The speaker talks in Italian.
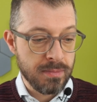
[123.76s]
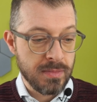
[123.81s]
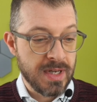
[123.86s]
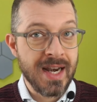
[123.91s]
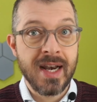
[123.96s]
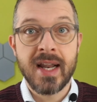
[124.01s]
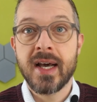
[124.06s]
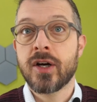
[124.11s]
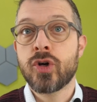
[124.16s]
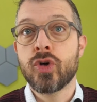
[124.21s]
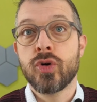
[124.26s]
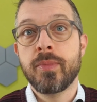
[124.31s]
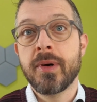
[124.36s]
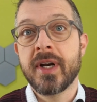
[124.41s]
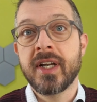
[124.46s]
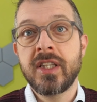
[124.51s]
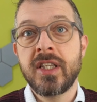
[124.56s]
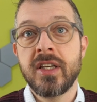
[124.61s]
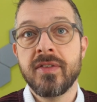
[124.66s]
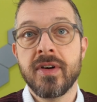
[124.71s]
alla
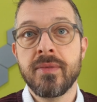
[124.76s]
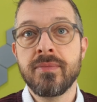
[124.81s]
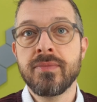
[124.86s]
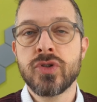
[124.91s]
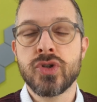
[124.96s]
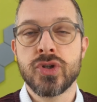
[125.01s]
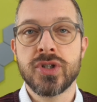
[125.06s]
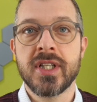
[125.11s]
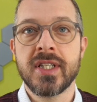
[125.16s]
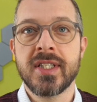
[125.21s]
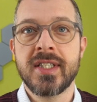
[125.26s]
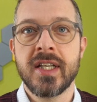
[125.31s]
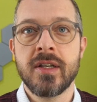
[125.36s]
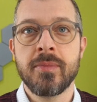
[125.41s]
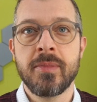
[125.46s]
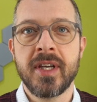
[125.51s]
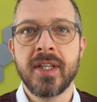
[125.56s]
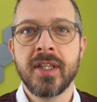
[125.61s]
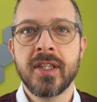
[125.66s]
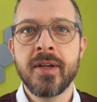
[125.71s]
cooperativa
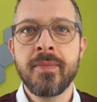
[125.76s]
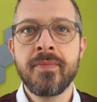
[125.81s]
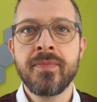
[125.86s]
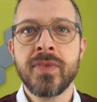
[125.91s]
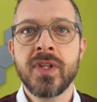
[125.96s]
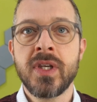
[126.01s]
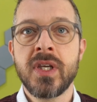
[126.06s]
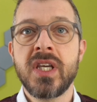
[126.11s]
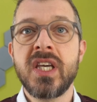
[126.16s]
sostanzialmente,